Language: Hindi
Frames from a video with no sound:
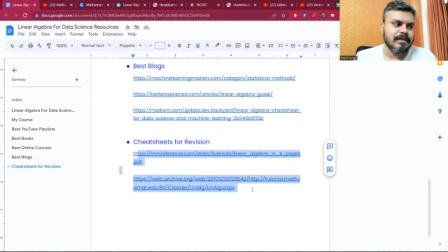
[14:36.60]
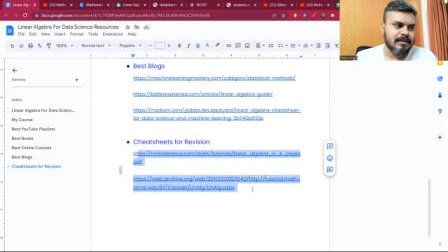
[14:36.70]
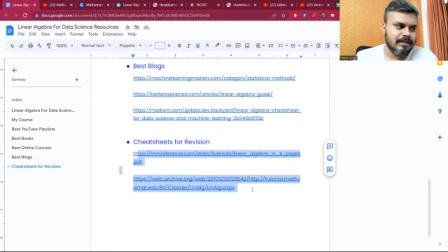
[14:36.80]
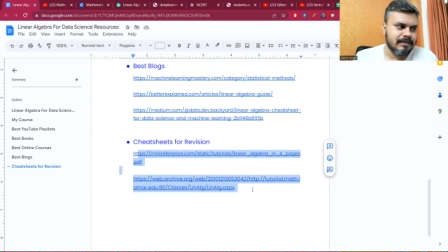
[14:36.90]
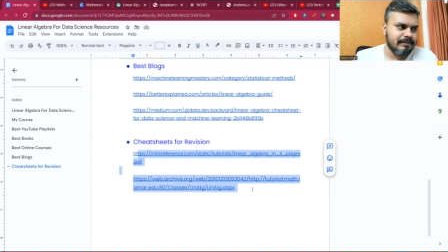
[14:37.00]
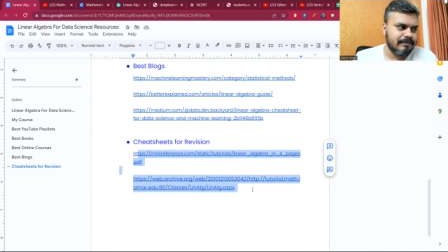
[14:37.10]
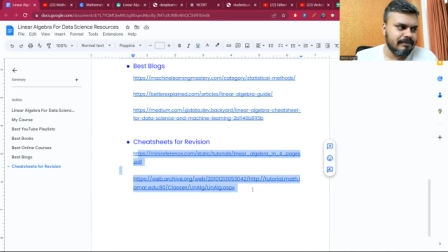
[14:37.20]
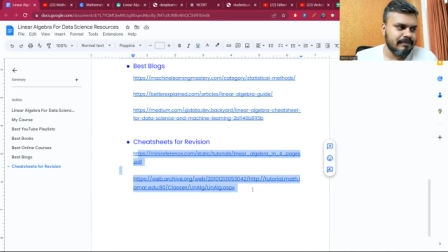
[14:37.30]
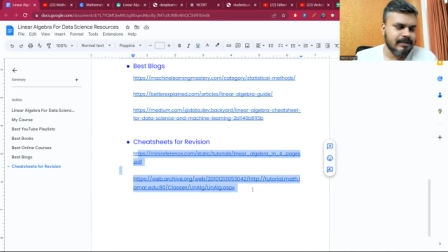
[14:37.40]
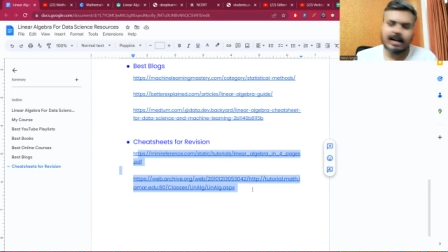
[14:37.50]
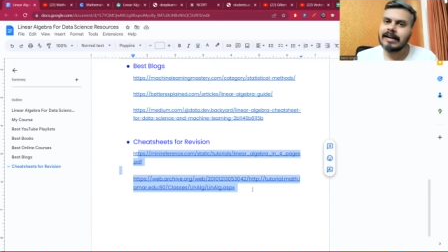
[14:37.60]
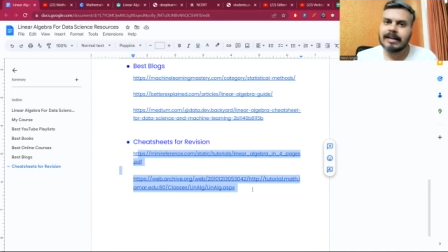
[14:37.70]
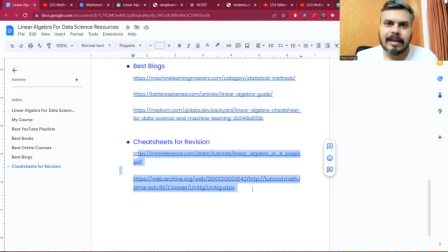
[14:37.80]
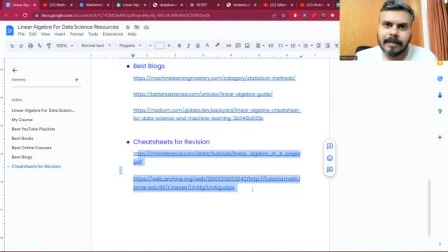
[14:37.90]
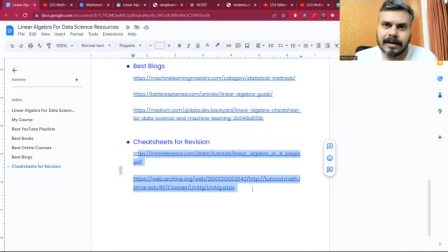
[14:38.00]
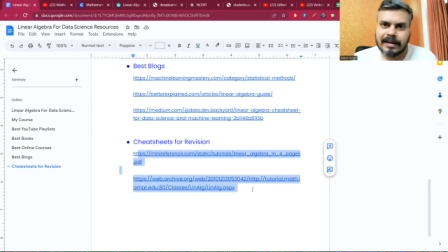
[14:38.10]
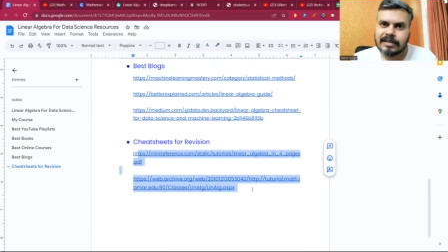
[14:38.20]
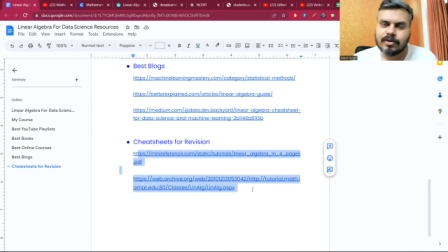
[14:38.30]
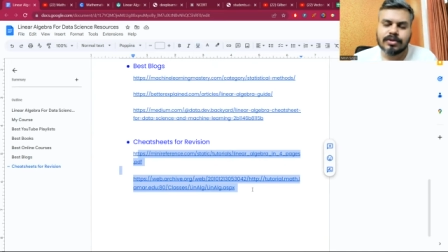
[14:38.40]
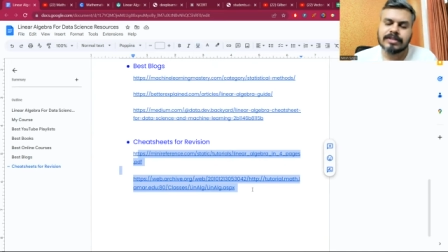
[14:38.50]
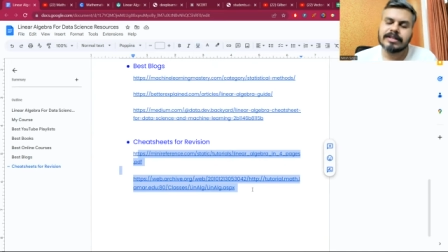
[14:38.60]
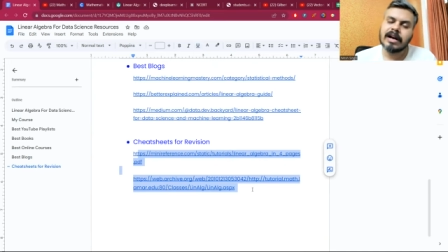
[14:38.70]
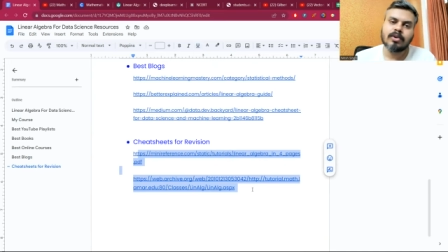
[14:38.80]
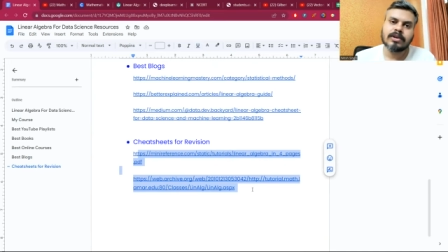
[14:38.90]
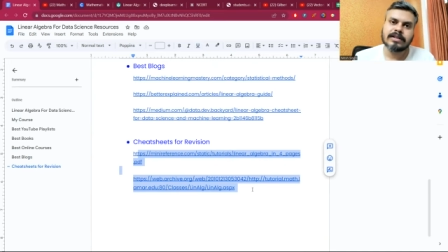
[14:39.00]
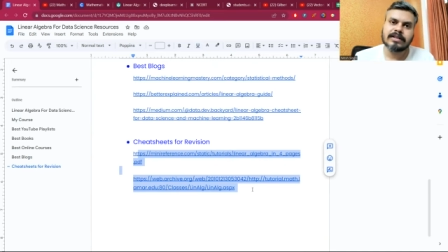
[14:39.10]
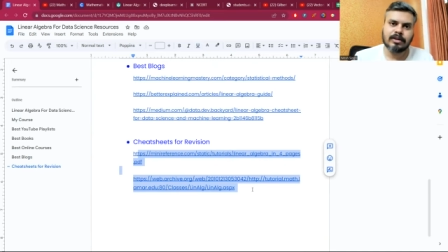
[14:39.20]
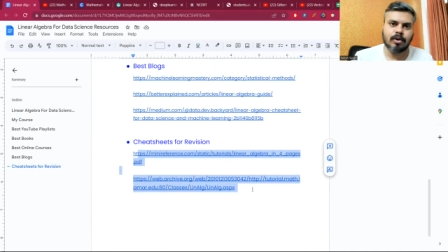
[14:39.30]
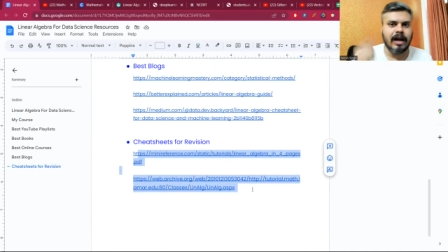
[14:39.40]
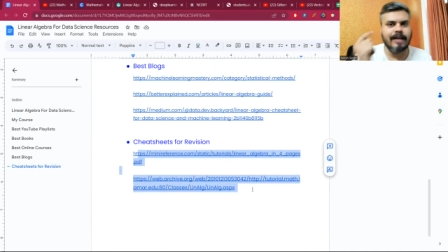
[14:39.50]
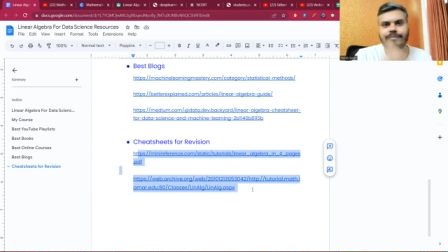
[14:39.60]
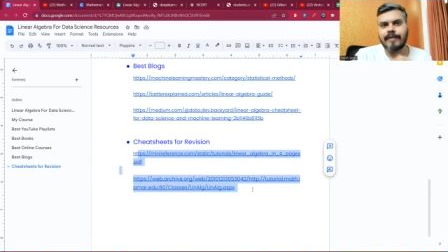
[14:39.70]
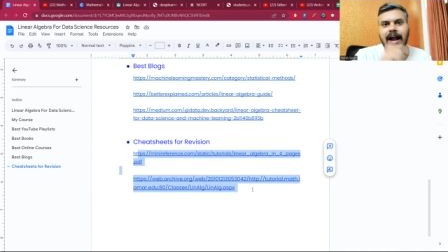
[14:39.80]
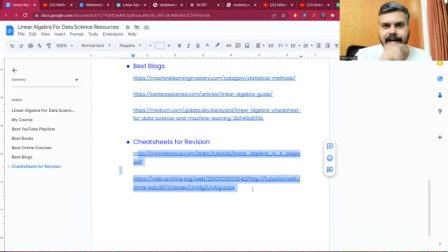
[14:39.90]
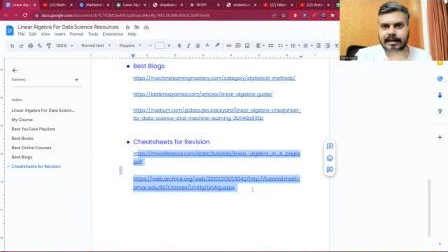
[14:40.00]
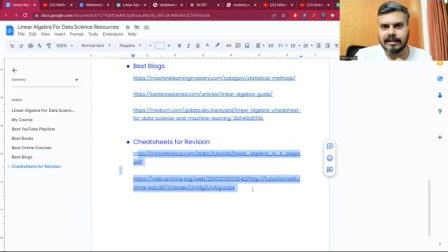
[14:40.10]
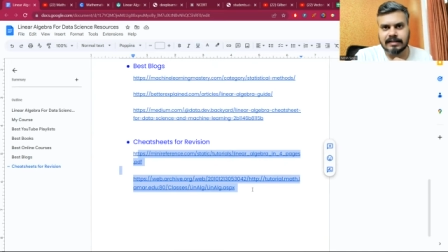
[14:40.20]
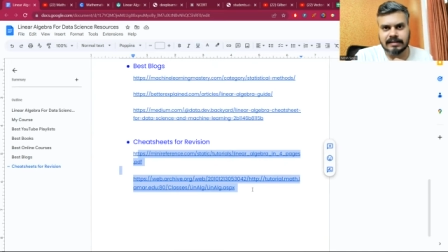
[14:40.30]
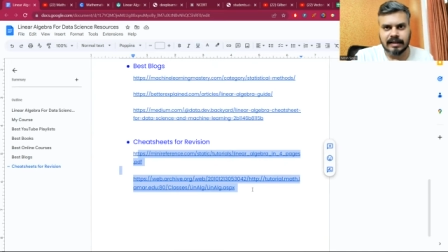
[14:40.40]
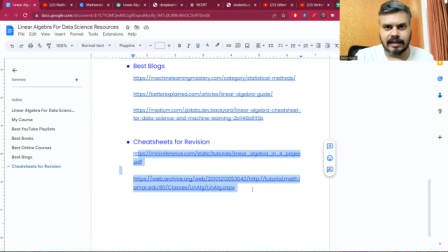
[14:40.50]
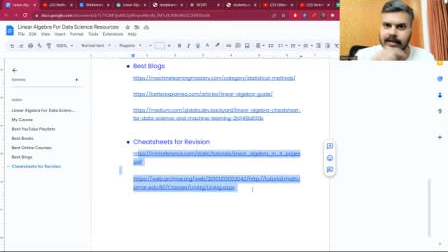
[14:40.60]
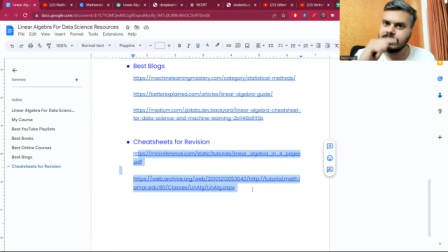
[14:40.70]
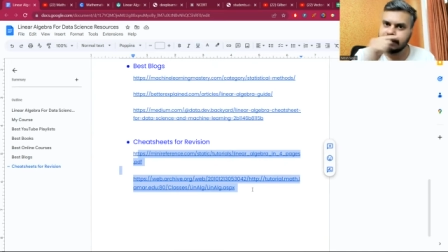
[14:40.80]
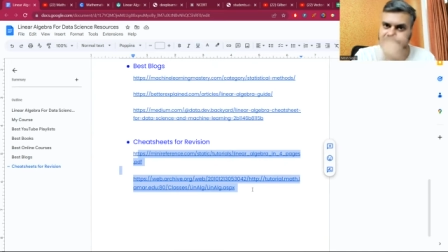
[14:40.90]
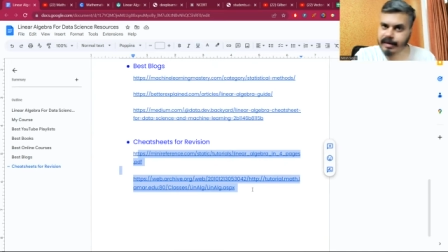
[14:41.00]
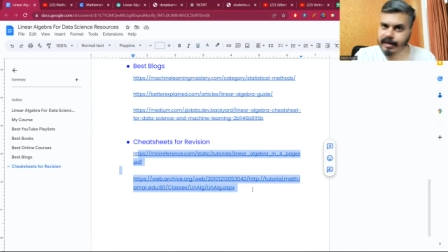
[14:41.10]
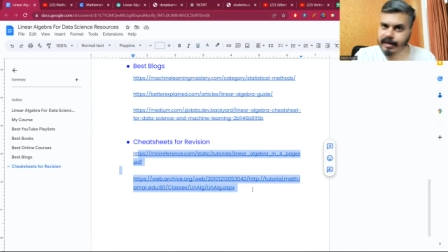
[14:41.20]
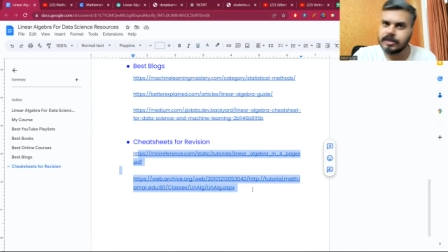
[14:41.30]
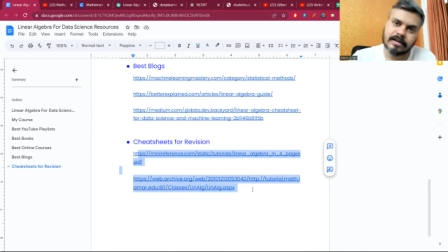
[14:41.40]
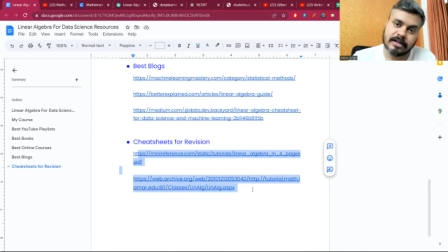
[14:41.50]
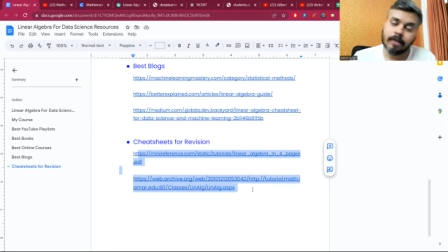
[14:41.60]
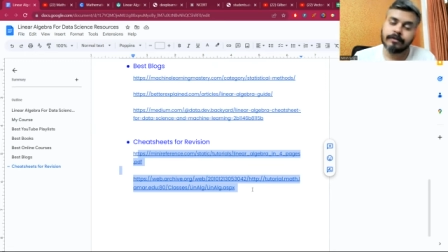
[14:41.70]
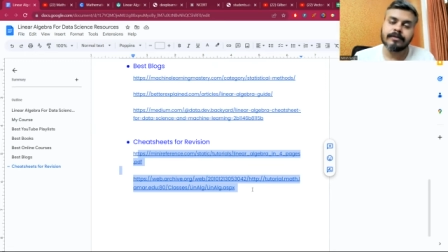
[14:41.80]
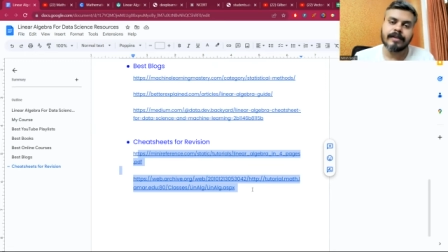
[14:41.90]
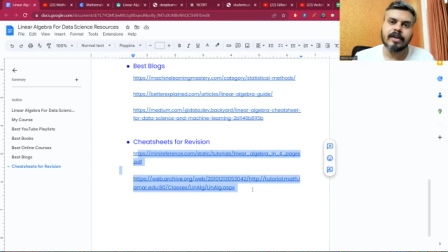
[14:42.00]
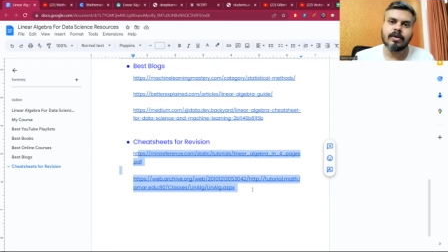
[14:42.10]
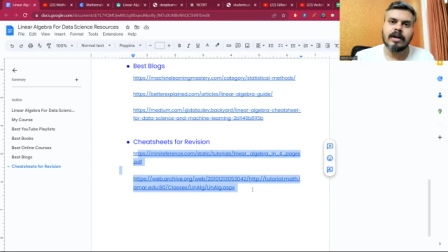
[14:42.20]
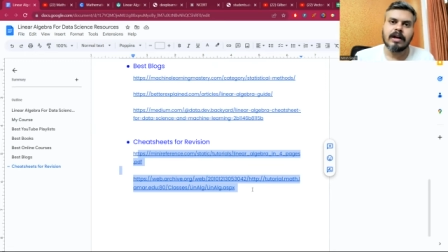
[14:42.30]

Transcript: uh, जाकर के एक बार ये रिसोर्सेज चेकआउट कर सकते हो आई हैव एडेड दिस इन द डिस्क्रिप्शन सेक्शन ऑफ द वीडियो